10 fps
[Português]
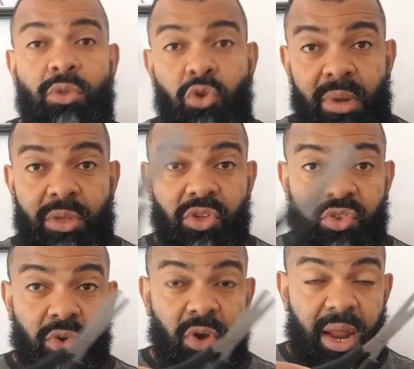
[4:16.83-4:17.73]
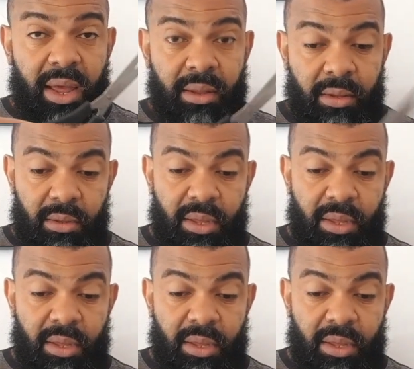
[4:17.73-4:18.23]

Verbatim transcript: De uma tesoura,